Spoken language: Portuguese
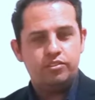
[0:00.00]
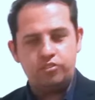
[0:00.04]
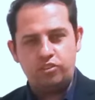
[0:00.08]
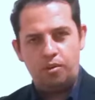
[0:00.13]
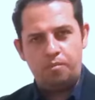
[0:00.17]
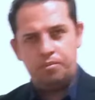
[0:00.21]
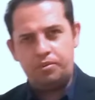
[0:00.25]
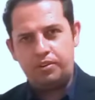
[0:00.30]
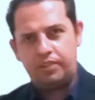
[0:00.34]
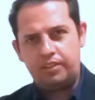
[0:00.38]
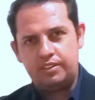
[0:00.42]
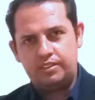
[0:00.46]

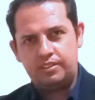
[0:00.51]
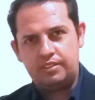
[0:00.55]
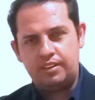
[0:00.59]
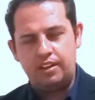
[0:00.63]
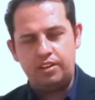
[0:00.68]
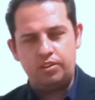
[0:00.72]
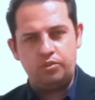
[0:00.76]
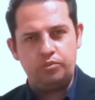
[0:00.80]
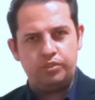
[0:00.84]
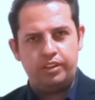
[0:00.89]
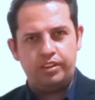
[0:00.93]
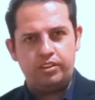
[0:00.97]
só porque
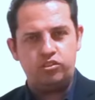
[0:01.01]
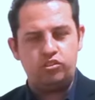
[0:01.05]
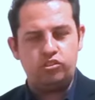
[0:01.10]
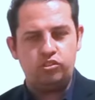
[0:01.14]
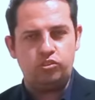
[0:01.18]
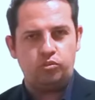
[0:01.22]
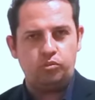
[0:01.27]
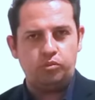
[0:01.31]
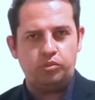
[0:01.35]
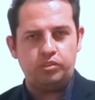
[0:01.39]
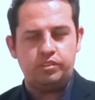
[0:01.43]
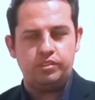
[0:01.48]
saiu da
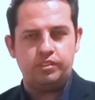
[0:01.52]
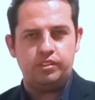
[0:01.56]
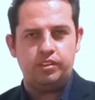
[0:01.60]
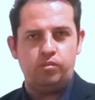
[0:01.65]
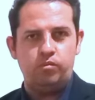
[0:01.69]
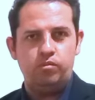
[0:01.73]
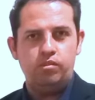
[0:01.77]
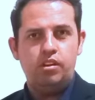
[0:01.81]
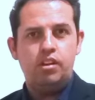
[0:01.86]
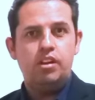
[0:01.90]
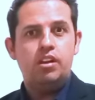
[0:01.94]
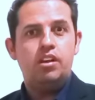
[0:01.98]

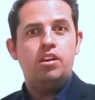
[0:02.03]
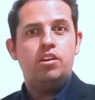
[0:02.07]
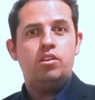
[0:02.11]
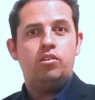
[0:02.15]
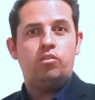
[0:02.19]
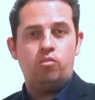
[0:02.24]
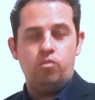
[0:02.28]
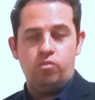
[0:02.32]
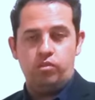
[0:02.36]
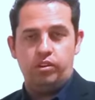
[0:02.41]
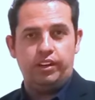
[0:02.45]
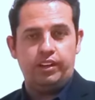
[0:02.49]
instituição,
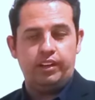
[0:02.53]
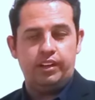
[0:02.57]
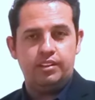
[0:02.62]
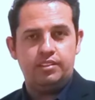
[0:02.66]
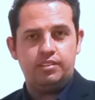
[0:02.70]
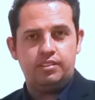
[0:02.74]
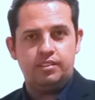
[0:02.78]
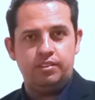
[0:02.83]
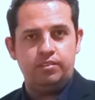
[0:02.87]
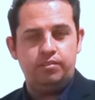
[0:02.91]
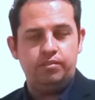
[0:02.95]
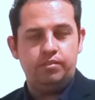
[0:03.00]

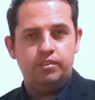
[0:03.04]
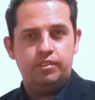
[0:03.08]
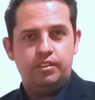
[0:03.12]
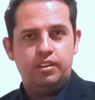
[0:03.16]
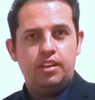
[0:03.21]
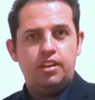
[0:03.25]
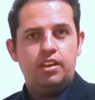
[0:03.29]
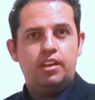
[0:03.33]
congregação.